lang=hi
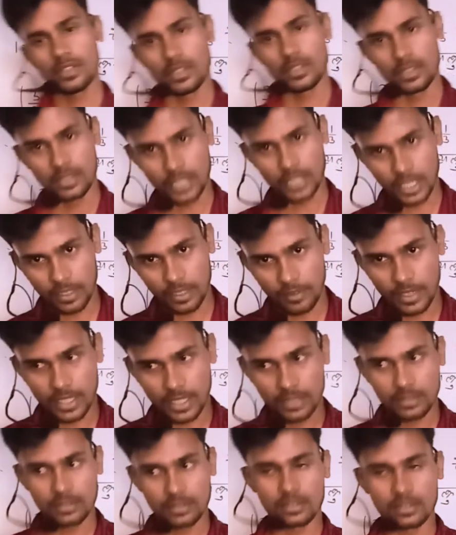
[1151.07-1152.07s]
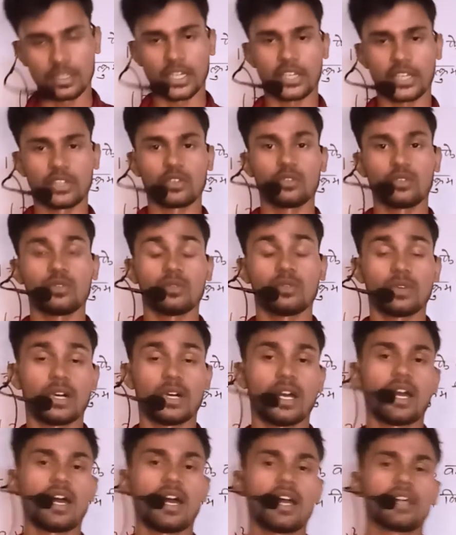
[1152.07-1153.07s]
धन्यवाद थैंक यू
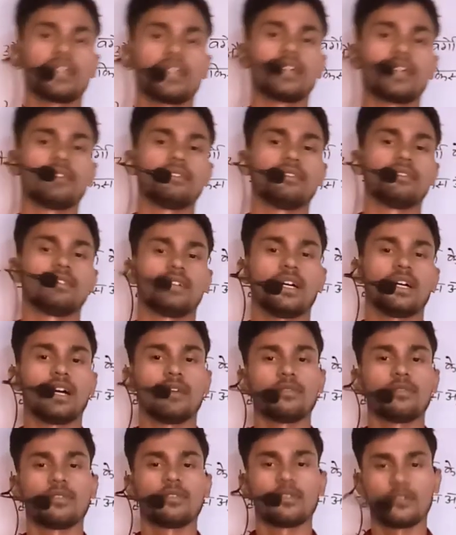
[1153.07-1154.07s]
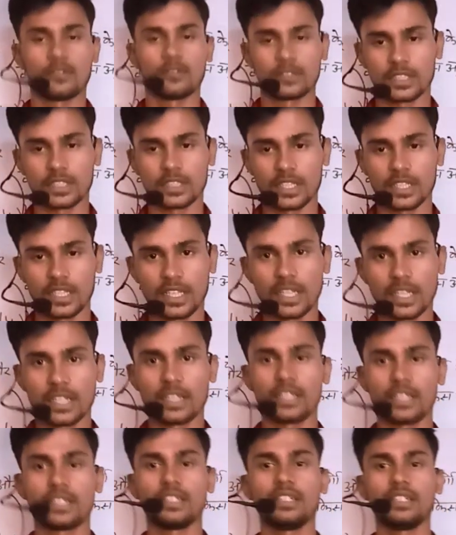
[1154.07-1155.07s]
आगे अब आप कोशिश करें
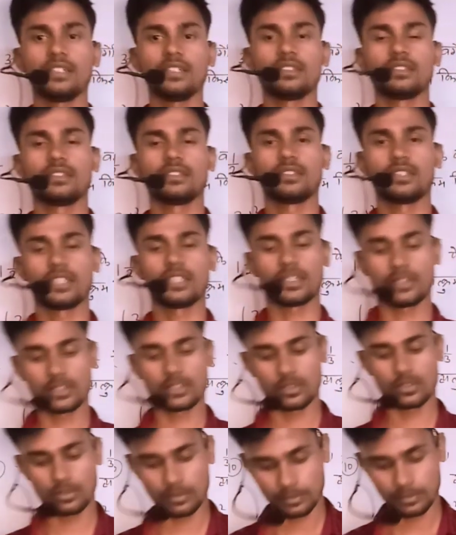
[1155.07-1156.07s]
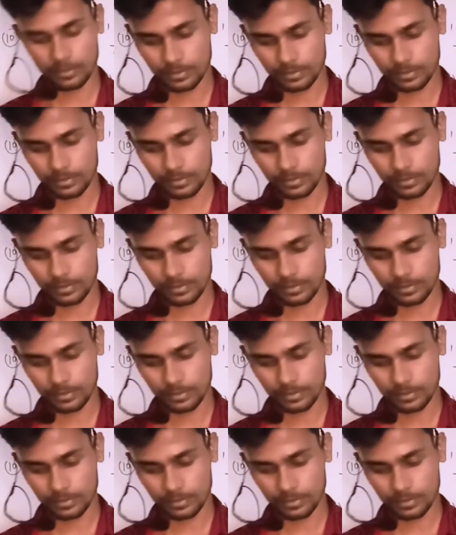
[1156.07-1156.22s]
करने की ठीक है बच्चों